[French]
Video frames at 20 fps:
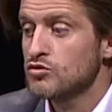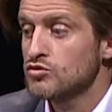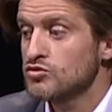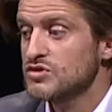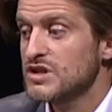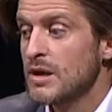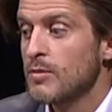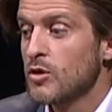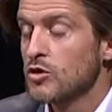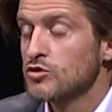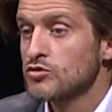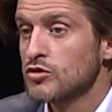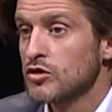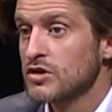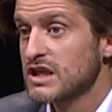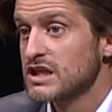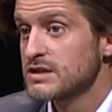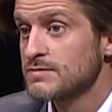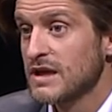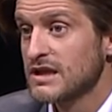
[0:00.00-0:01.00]
où nous apportons
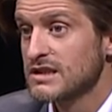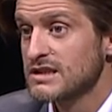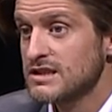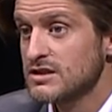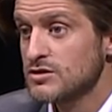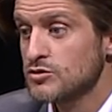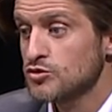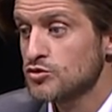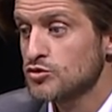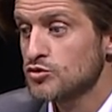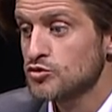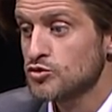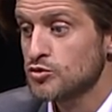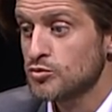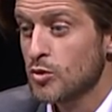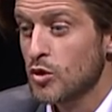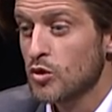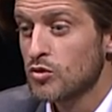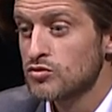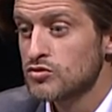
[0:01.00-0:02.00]
notre expertise du,
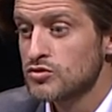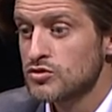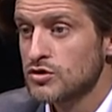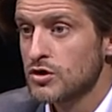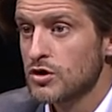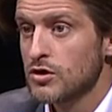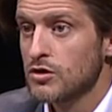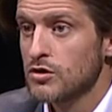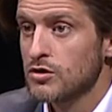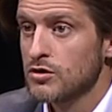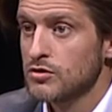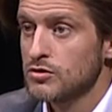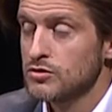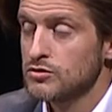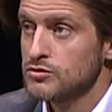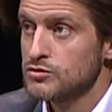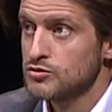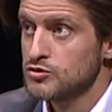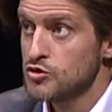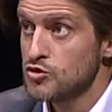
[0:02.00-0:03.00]
bronze, euh,
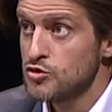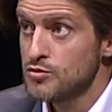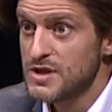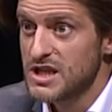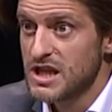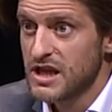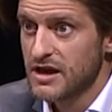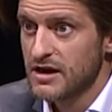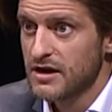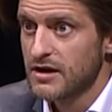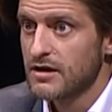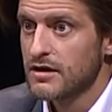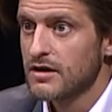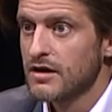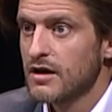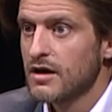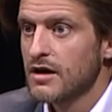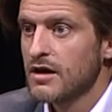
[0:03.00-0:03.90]
du luminaire